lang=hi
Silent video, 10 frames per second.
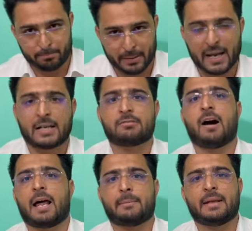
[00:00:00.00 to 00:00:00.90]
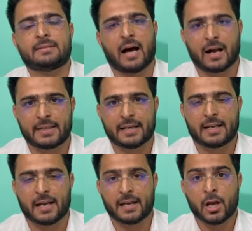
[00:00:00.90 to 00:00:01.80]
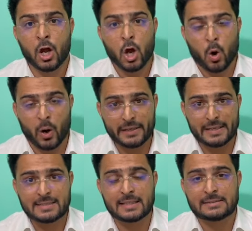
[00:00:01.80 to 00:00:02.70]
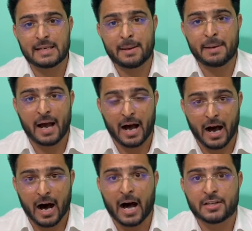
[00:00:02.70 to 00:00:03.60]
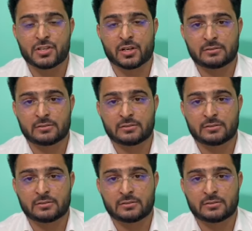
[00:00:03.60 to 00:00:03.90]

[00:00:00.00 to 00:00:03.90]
पलटवार में दागे गए और इस सिलसिले में आज